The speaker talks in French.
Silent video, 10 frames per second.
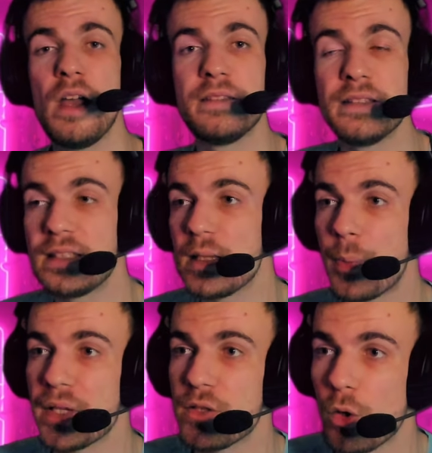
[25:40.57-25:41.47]
N'hésitez
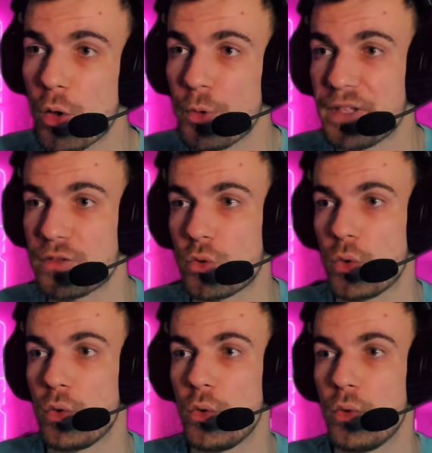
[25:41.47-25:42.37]
pas à dire en commentaire ce
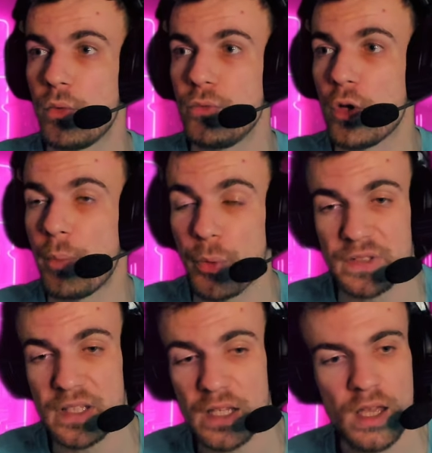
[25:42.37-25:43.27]
que vous en
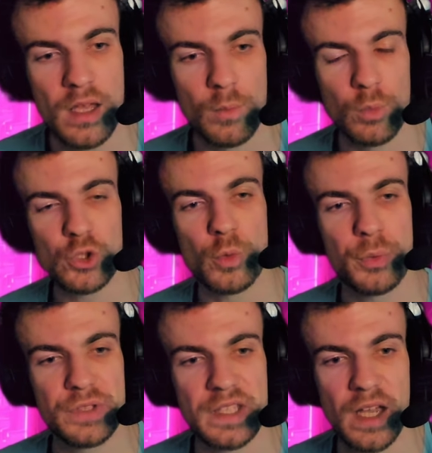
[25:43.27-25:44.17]
pensez. Moi, je
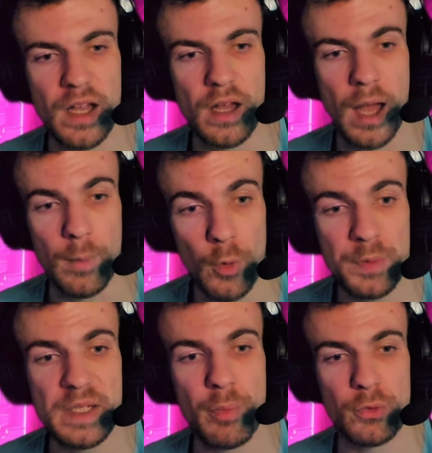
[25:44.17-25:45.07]
pense qu'il y a un beau
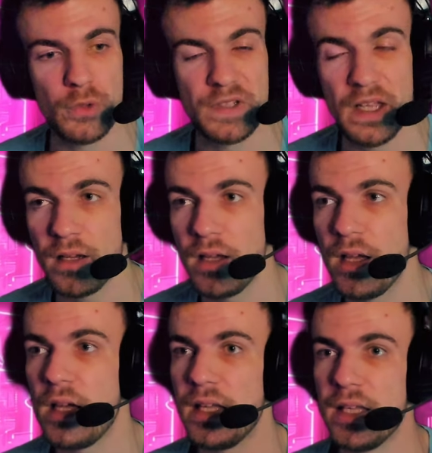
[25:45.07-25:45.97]
petit potentiel.
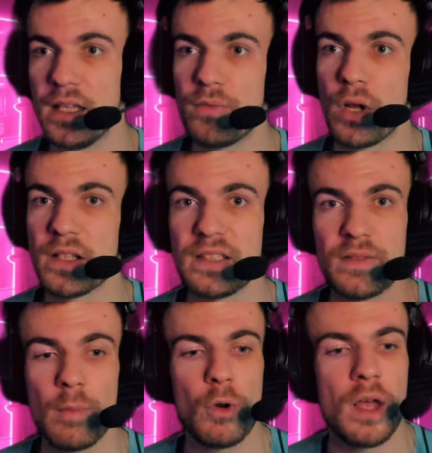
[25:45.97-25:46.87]
Et voilà, c'est
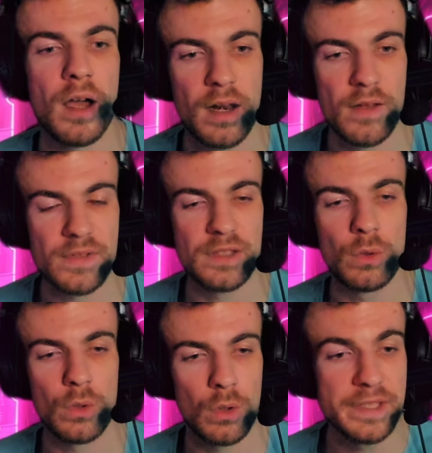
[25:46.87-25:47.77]
vraiment la,
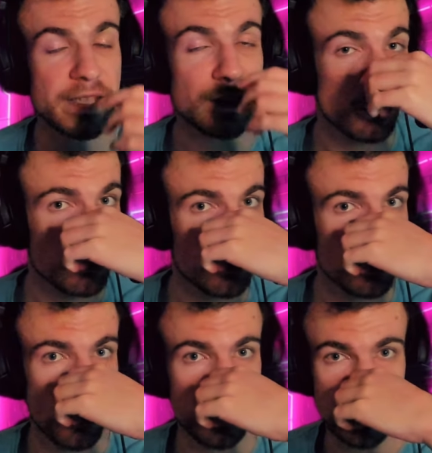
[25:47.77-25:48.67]
vidéo euh, inattendue du
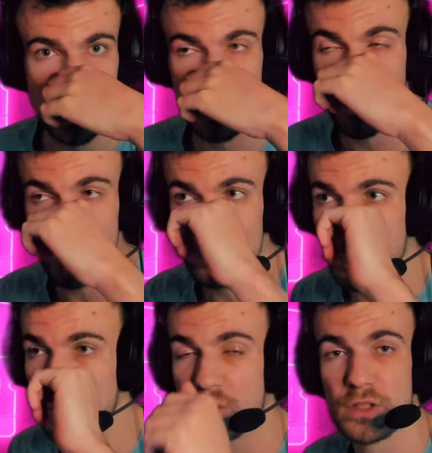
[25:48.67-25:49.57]
jour. C'était pas du tout
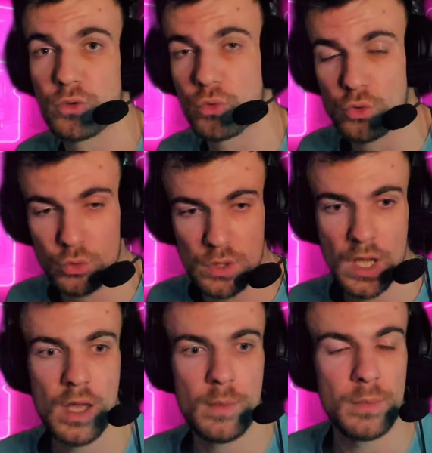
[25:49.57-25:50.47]
prévu que ça sorte aujourd'hui.
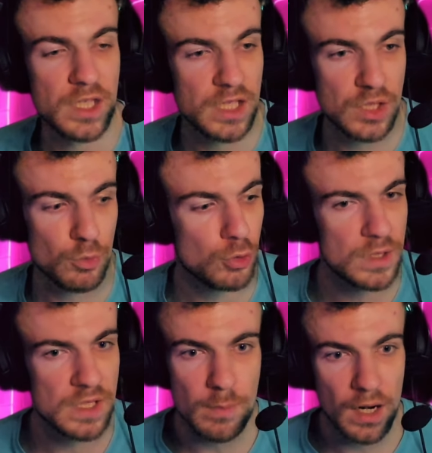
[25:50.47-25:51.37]
Mais je me suis
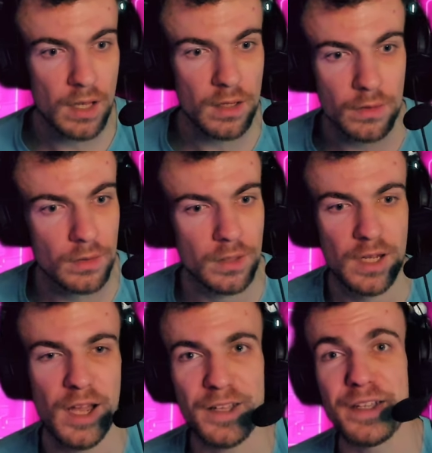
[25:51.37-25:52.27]
dit, bah là,
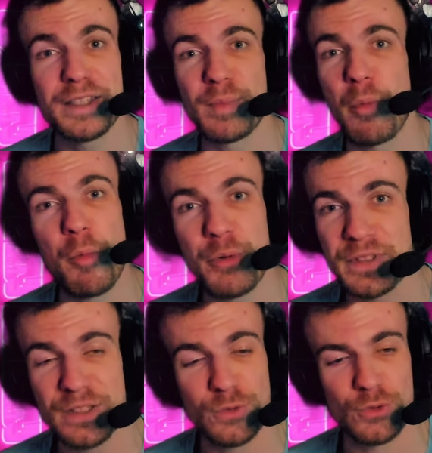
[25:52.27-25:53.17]
Anaïs m'a
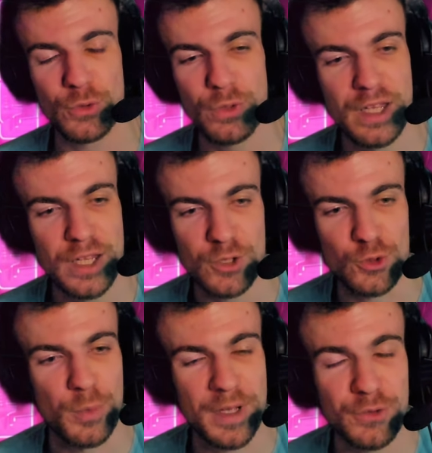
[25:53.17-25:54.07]
proposé ce jeu.
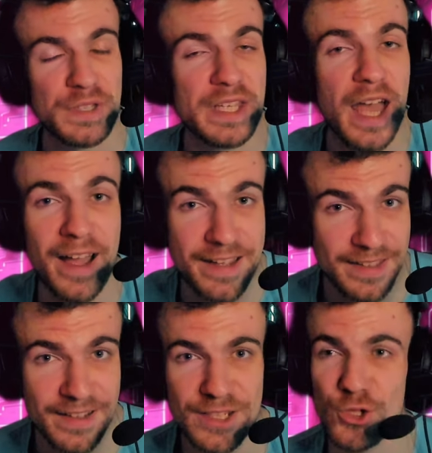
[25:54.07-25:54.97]
Je m'attendais à
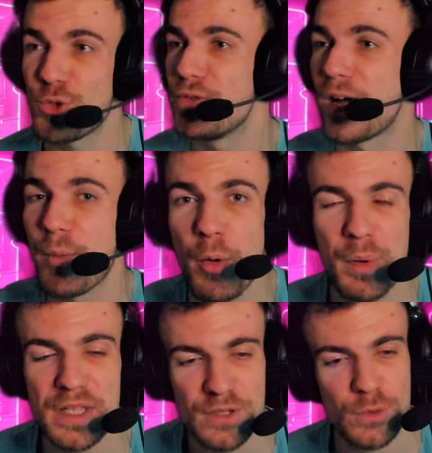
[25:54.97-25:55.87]
rien et je suis vraiment
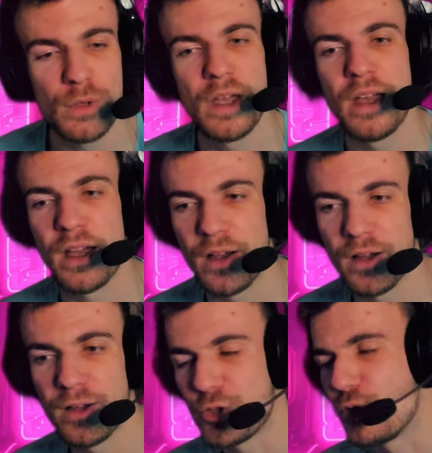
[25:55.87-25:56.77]
pas déçu.
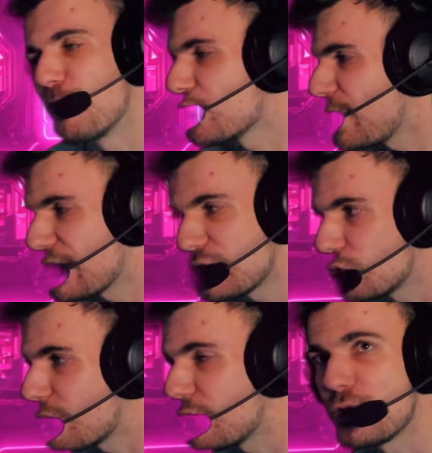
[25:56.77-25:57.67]
je pense pas que ce
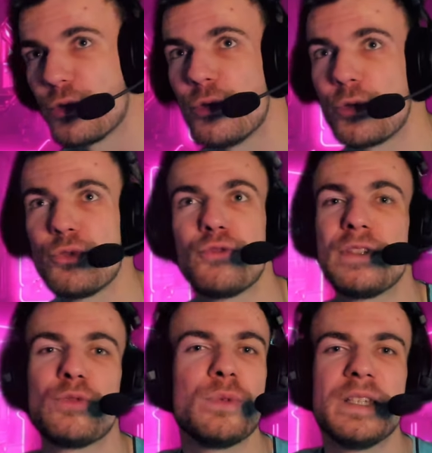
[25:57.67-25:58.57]
soit le jeu que je vais
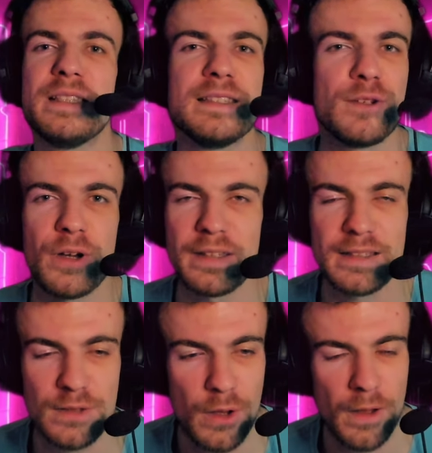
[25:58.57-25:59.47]
jouer des heures et
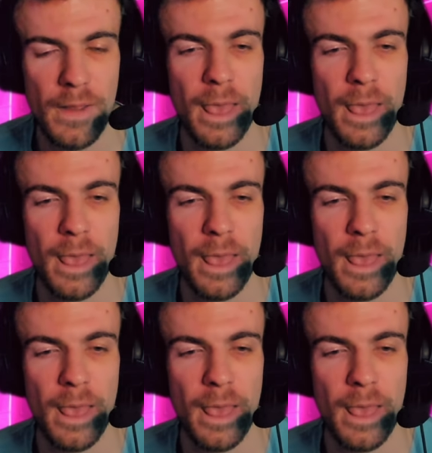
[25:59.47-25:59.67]
des heures.